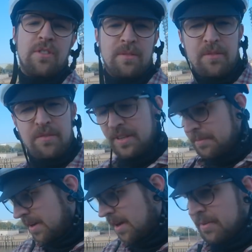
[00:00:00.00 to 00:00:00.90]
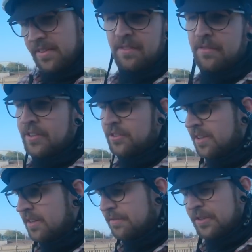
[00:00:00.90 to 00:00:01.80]
und uns wieder mal ein bisschen fisch,
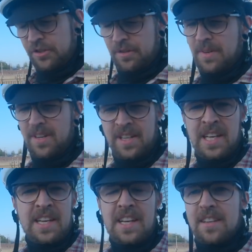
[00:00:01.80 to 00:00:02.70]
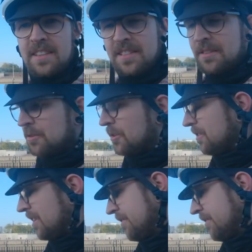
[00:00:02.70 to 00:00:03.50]
äh, frisch gemacht. Nichtsdestotrotz